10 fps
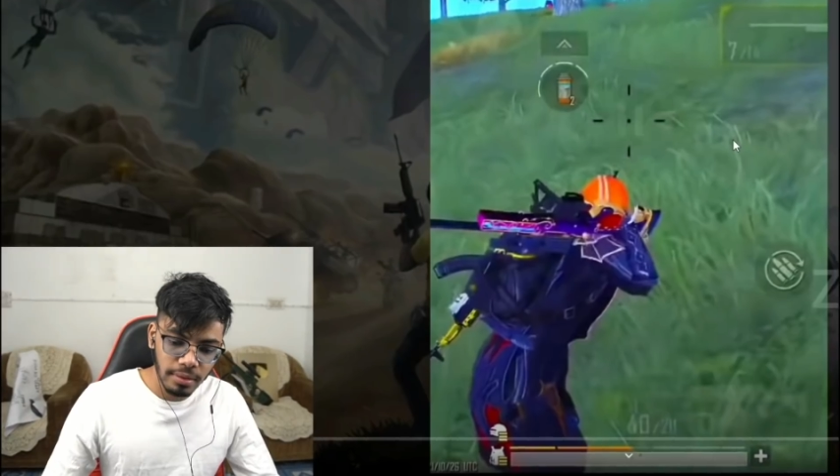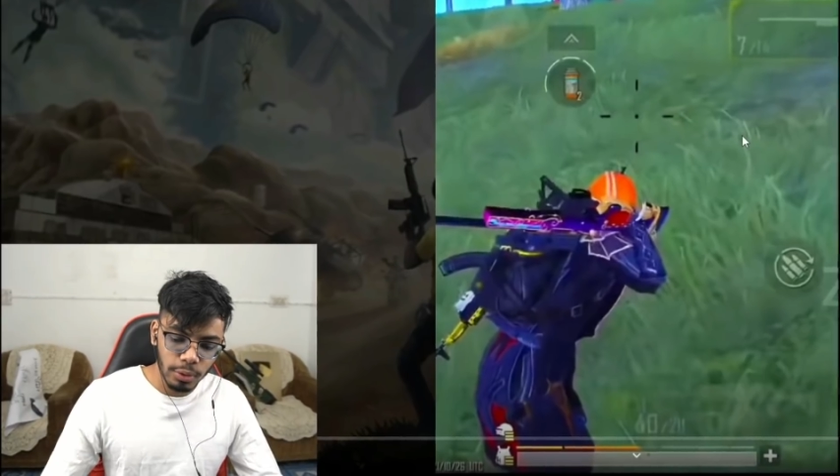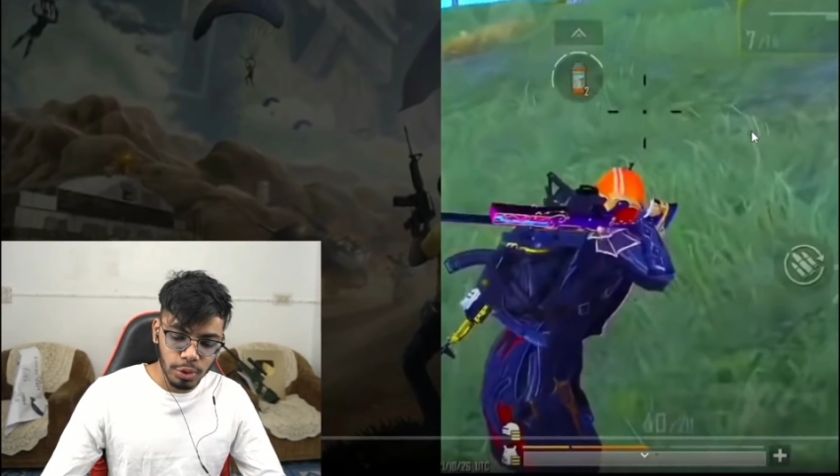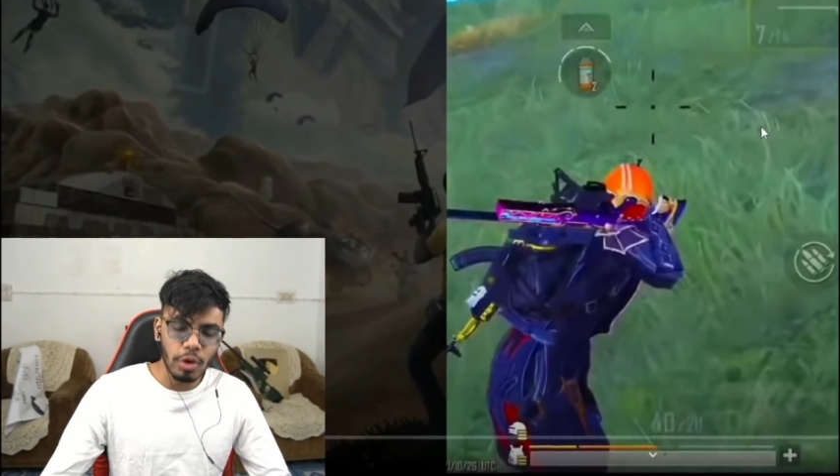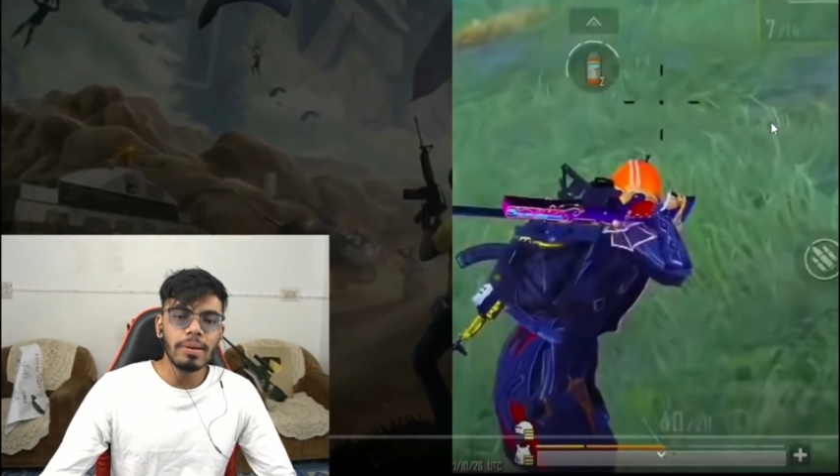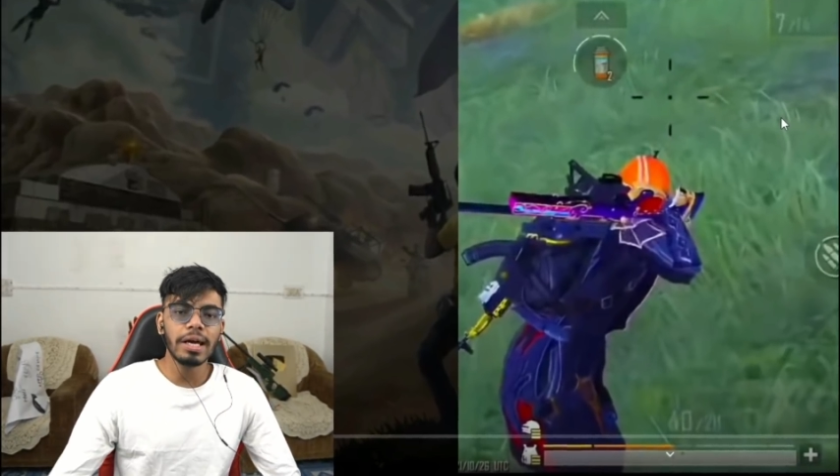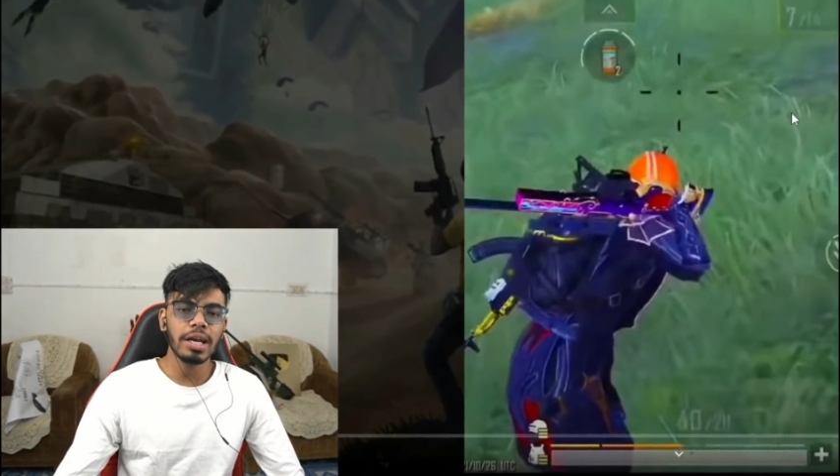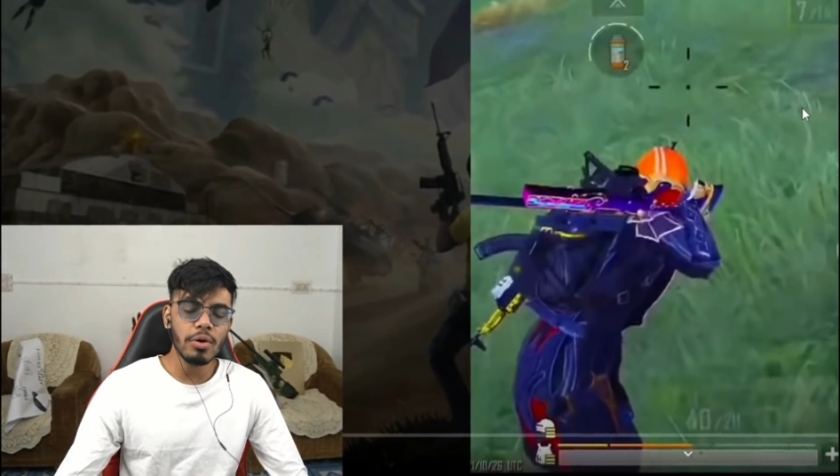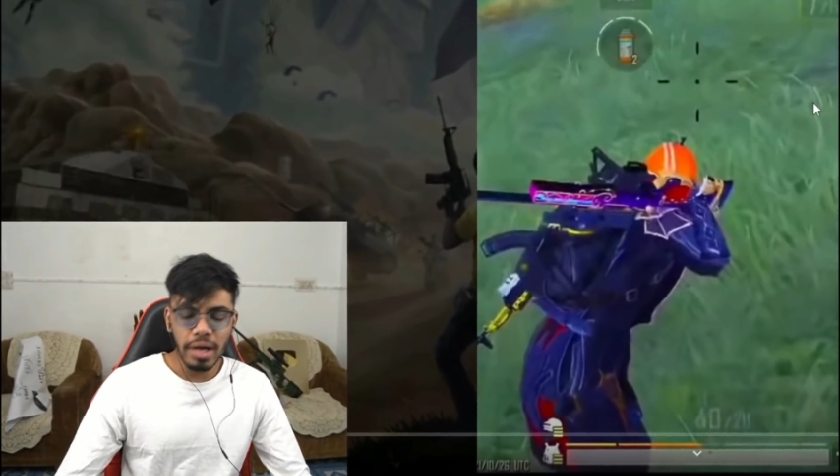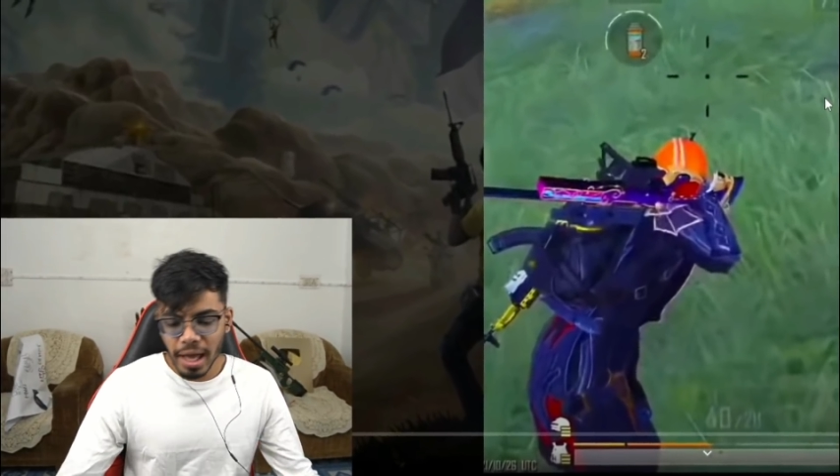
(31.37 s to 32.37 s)
उसको भी लग रहा
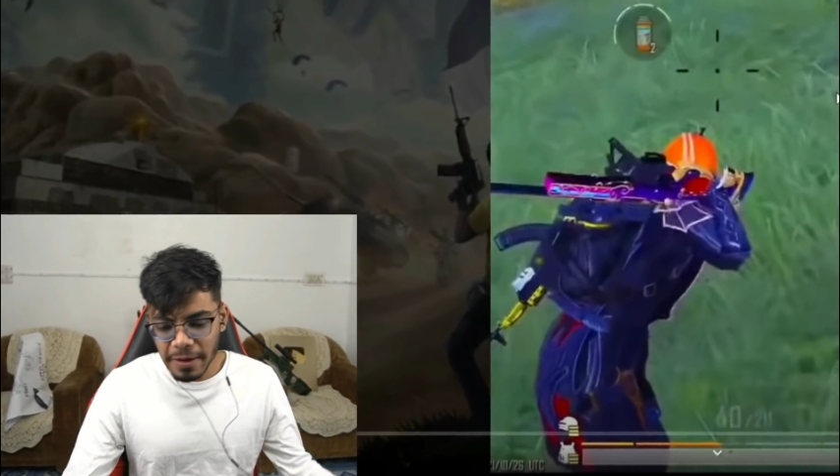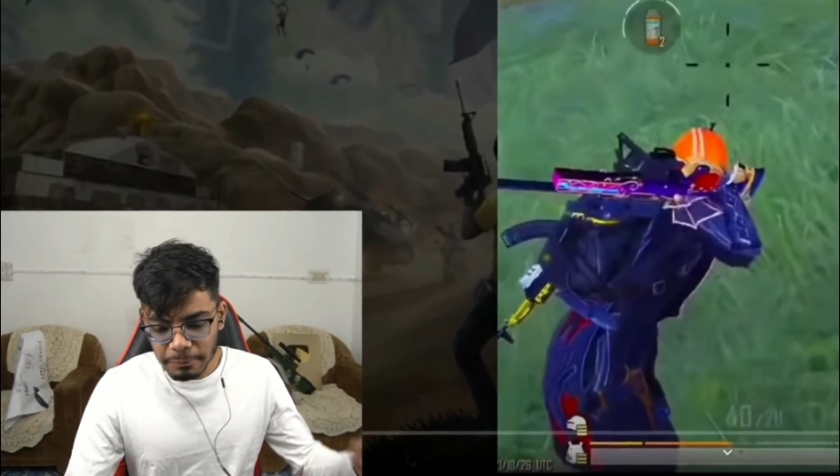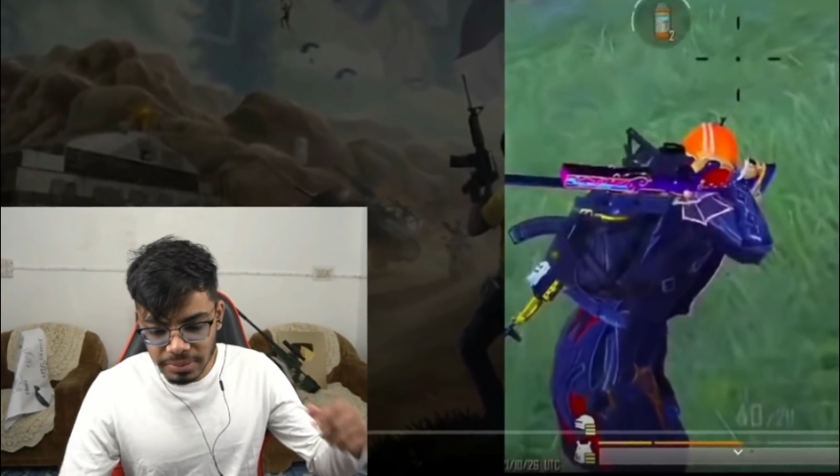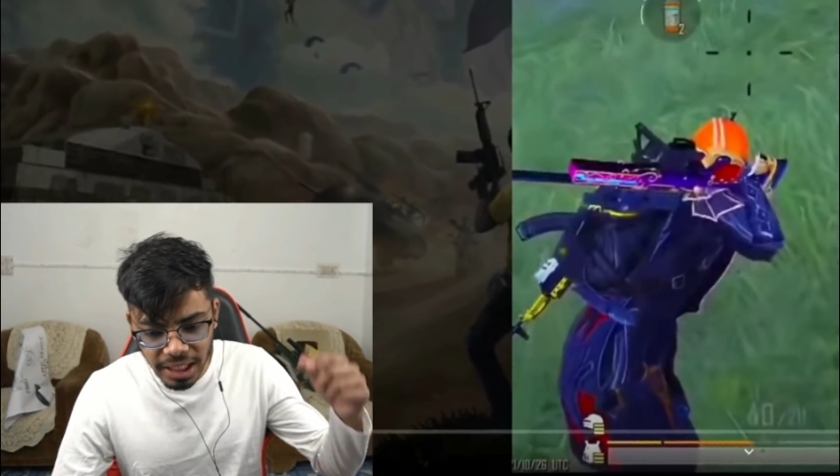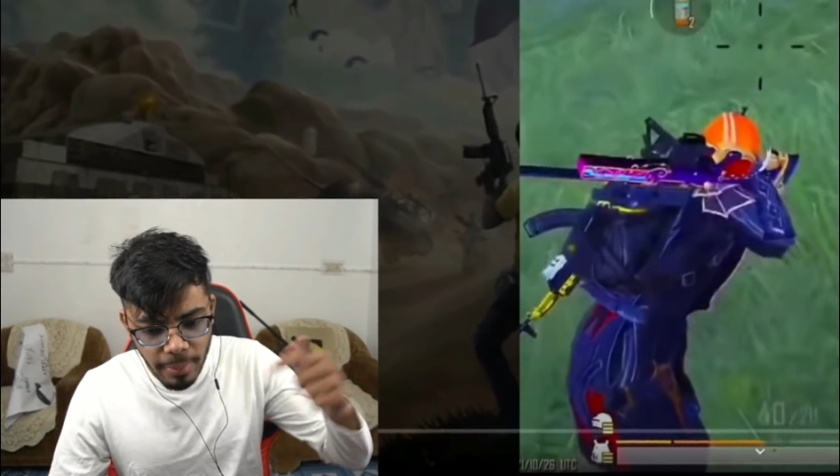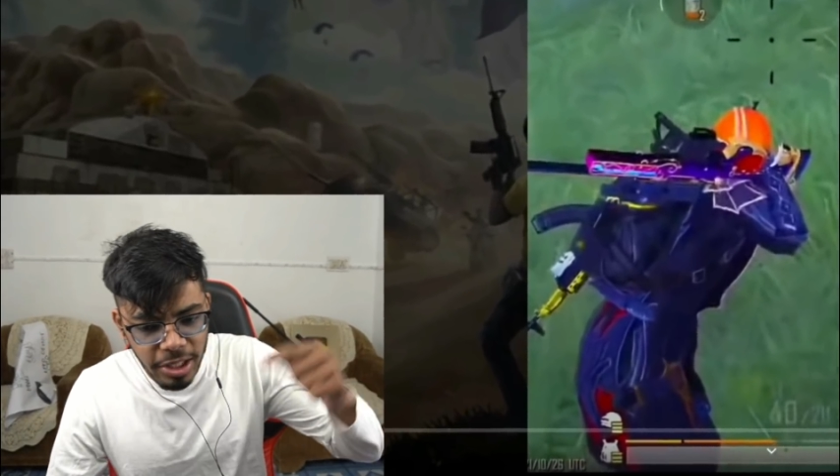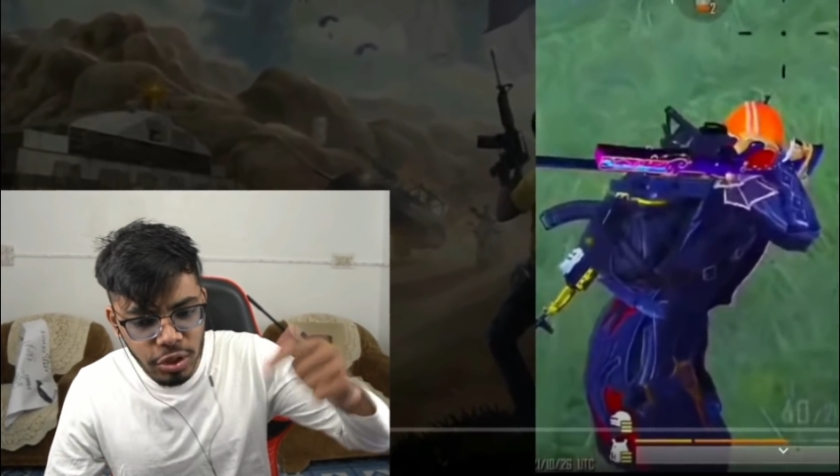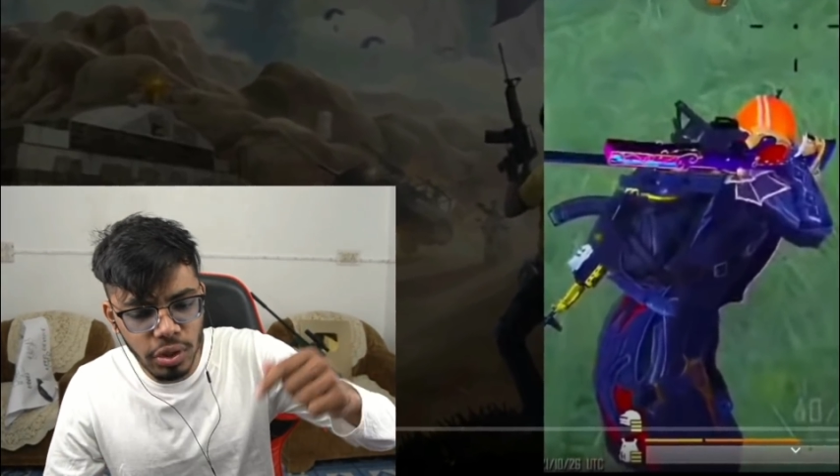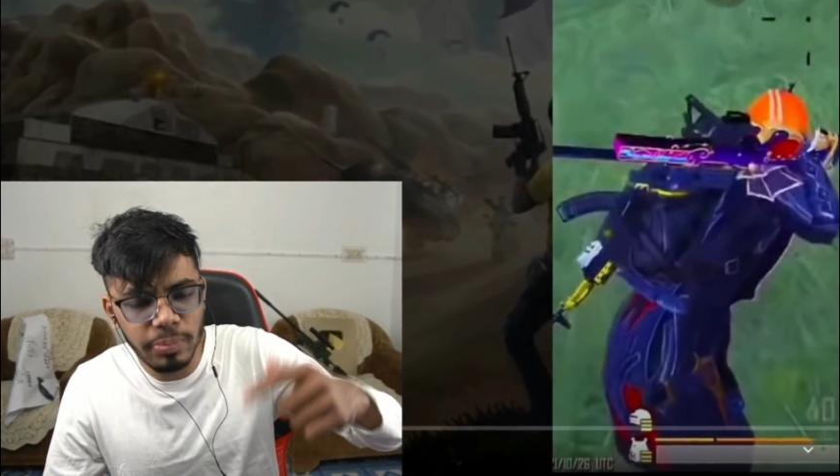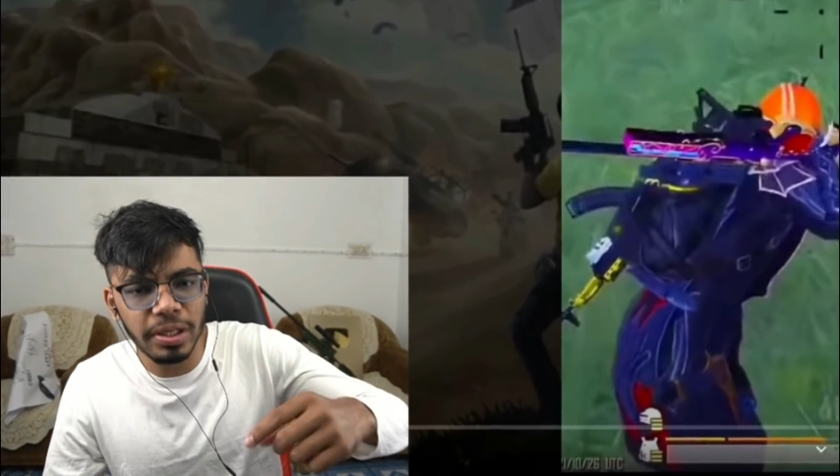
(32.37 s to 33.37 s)
होगा यार डैमेज
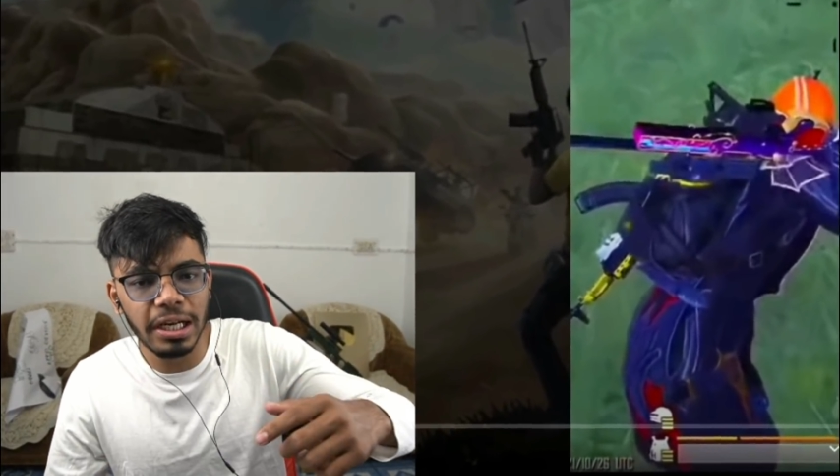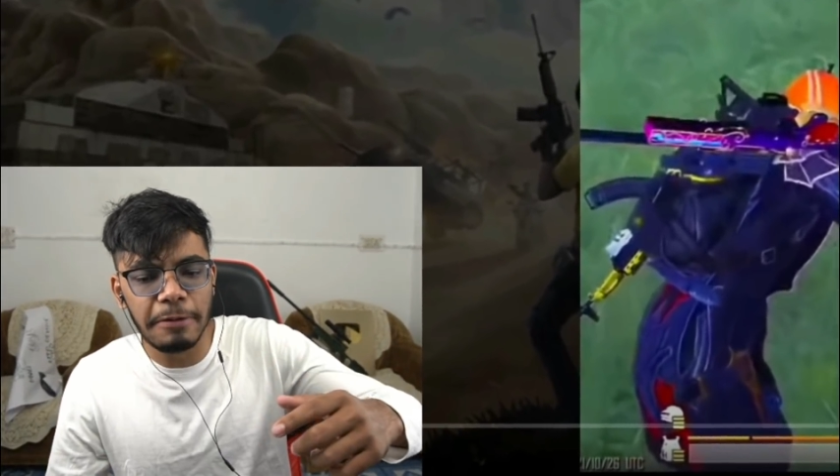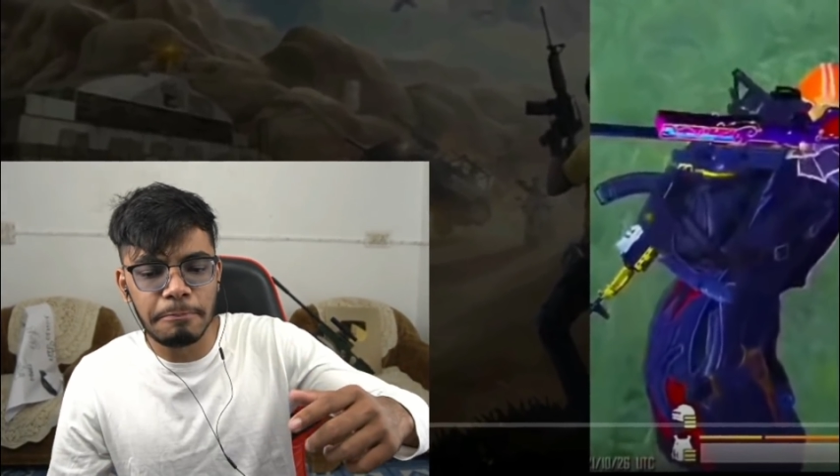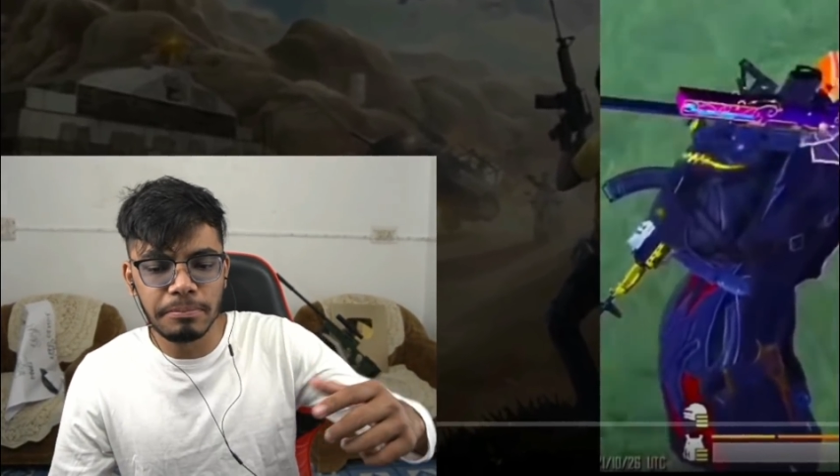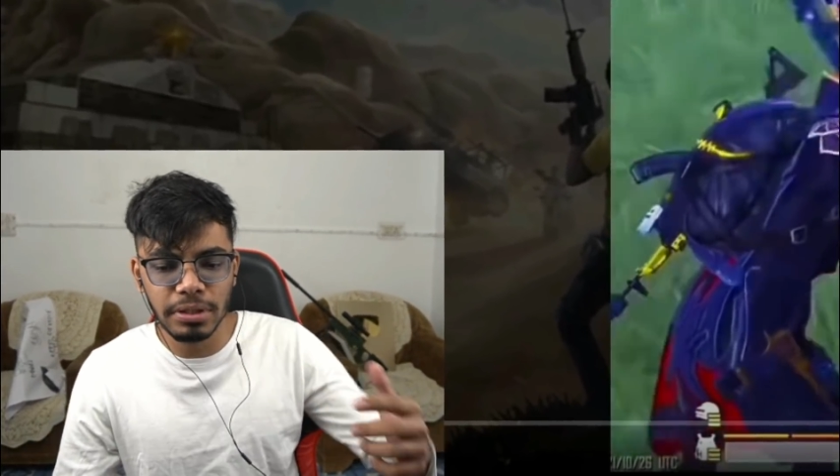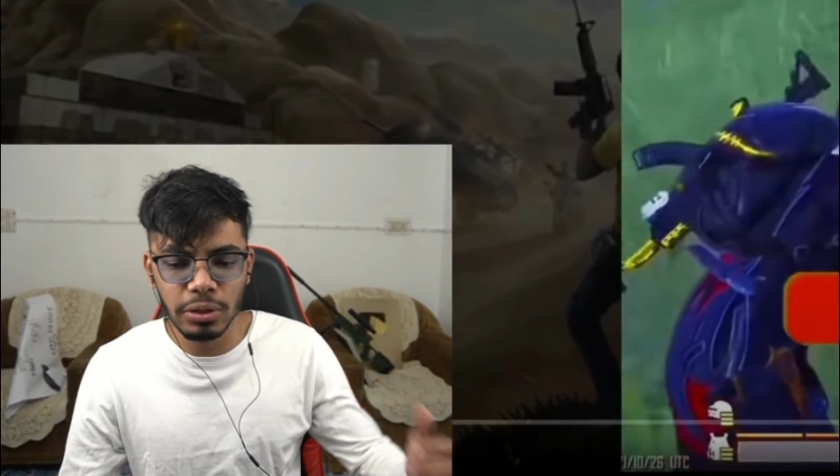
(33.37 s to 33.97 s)
क्यों नहीं पड़ रहा है